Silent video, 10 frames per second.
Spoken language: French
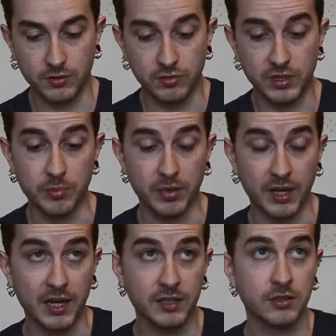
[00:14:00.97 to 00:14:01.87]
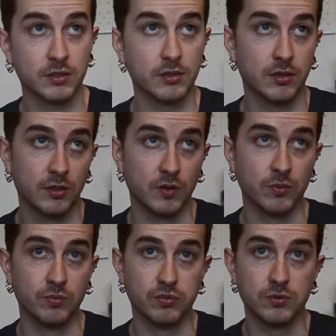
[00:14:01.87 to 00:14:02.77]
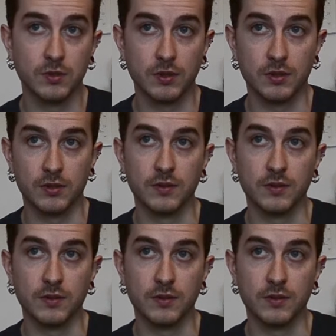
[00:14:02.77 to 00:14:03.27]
des plaques pour